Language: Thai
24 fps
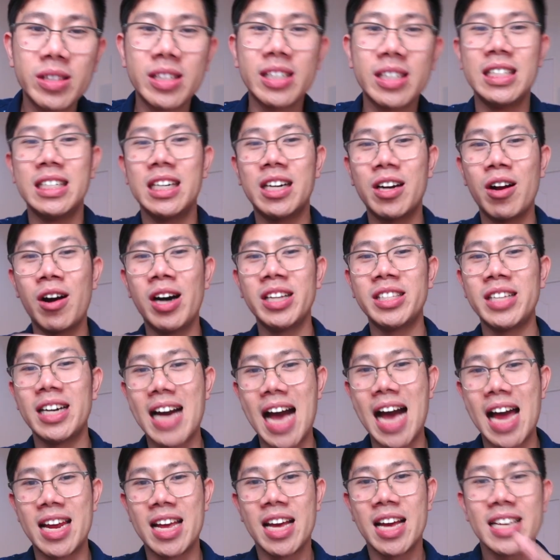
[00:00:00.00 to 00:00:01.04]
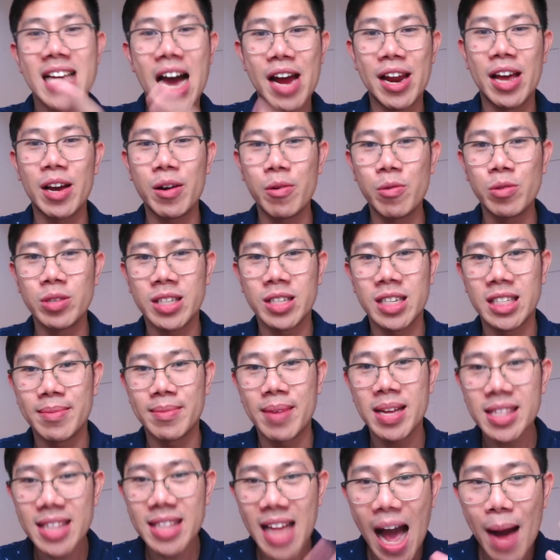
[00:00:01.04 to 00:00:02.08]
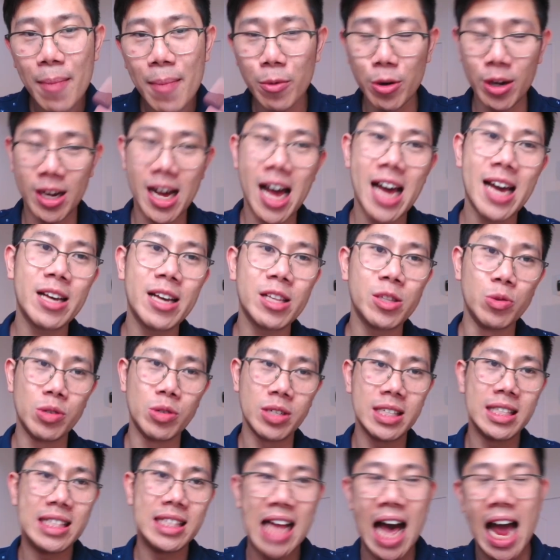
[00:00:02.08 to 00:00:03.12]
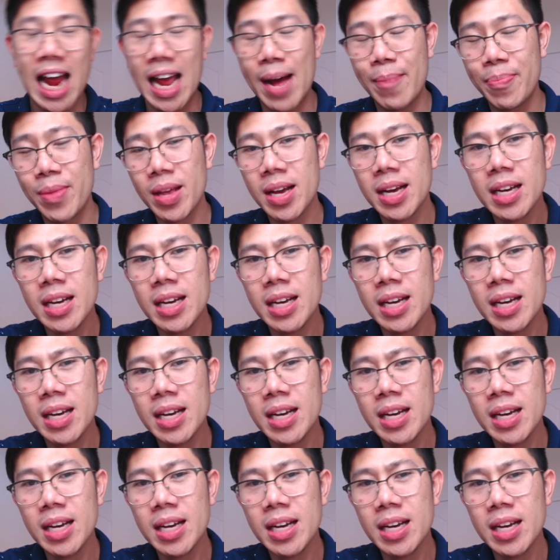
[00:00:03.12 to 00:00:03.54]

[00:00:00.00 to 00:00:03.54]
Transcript: ถือครองอสังหาระยะยาวเนี่ยคุณจะสามารถสร้างมูลค่าให้สูงขึ้นได้ครับ